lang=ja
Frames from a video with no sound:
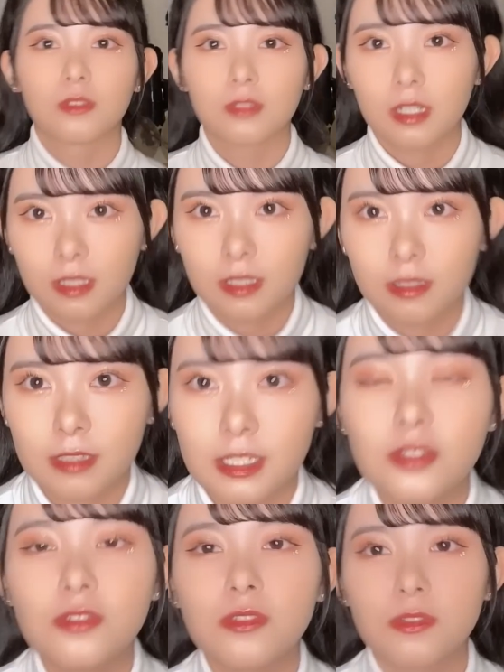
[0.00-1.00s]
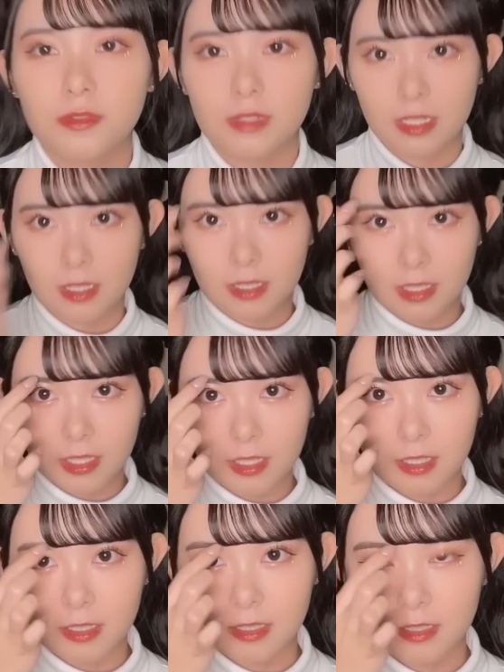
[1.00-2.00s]
なんか20の風船だ
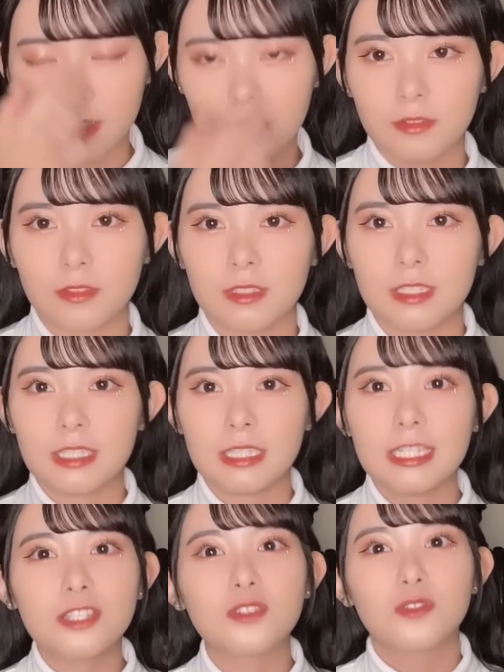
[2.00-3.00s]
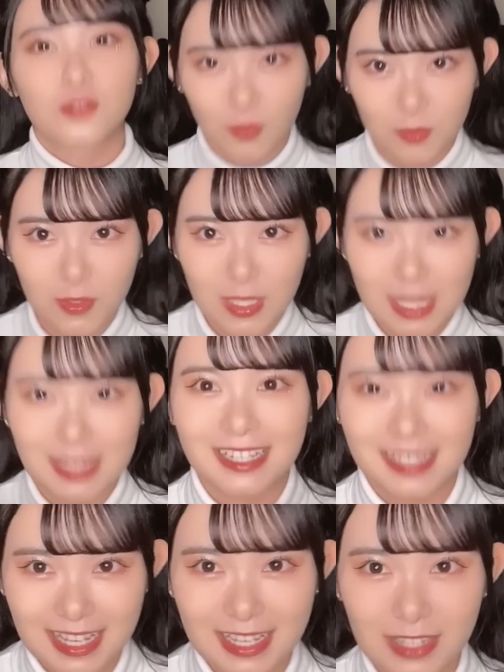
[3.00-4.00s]
け、20の風船だ
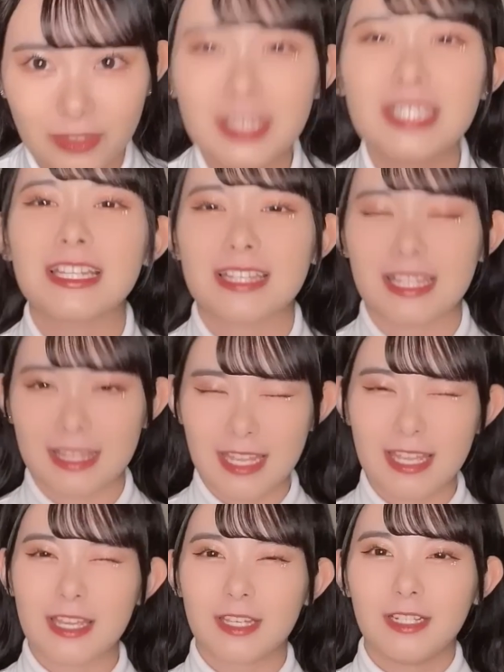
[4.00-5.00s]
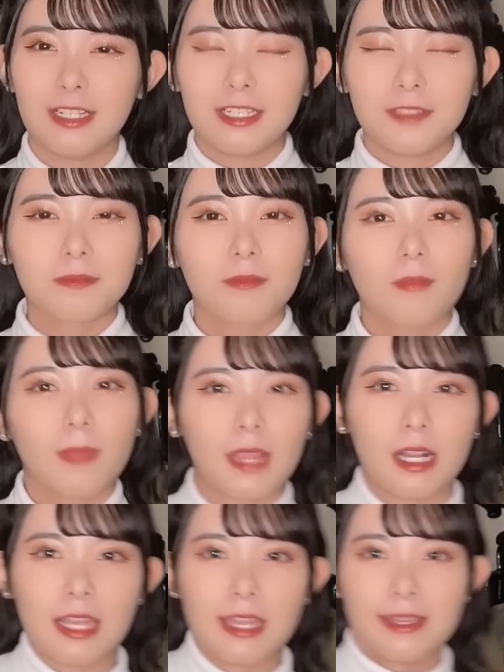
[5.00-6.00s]
け売り切れてて、
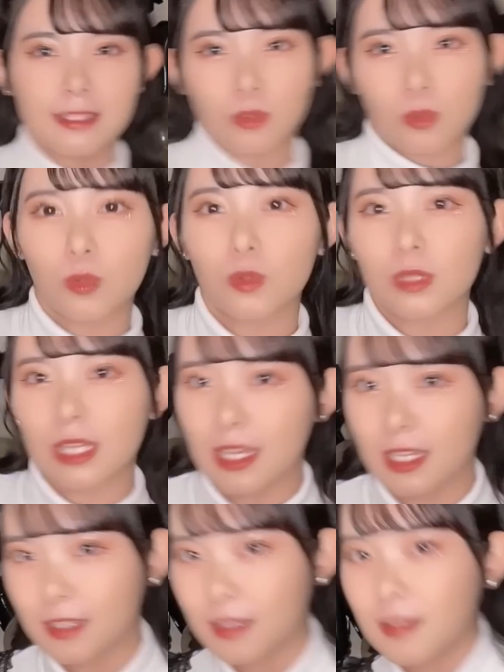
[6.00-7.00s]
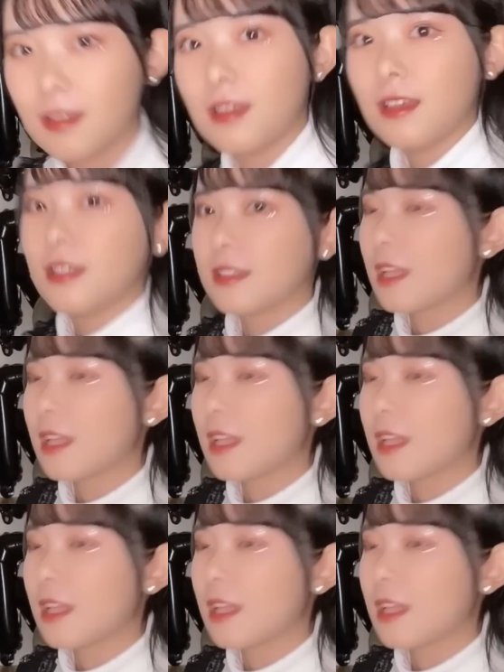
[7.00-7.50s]
あれ S と O で、な